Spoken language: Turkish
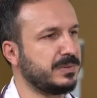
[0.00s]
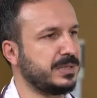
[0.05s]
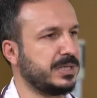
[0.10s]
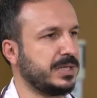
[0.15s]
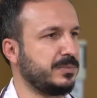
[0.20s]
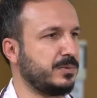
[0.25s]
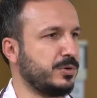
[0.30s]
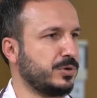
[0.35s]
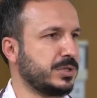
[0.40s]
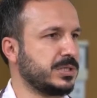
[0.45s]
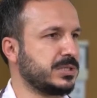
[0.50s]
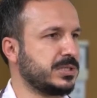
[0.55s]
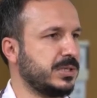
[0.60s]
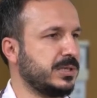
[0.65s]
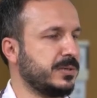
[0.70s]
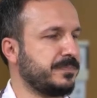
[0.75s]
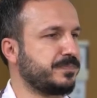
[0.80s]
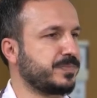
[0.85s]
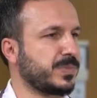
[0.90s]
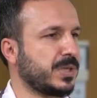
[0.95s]
bileği
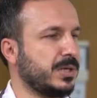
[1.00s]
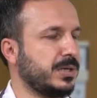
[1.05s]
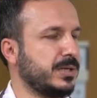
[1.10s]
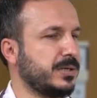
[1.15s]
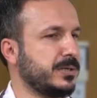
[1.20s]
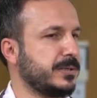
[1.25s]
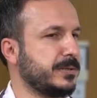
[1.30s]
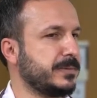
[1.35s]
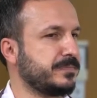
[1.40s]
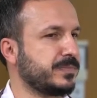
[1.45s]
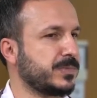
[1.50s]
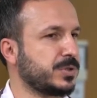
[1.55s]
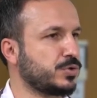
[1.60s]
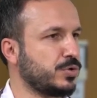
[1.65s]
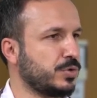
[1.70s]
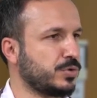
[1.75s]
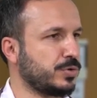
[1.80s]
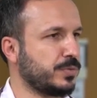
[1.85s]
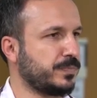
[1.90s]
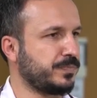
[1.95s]
bölgesi e,
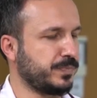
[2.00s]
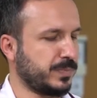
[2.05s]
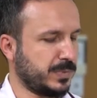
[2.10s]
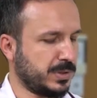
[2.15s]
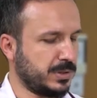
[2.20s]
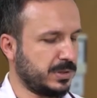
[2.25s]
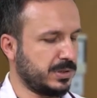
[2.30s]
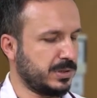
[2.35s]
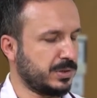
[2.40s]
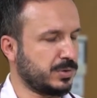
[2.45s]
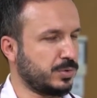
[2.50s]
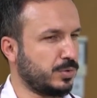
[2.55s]
çok e,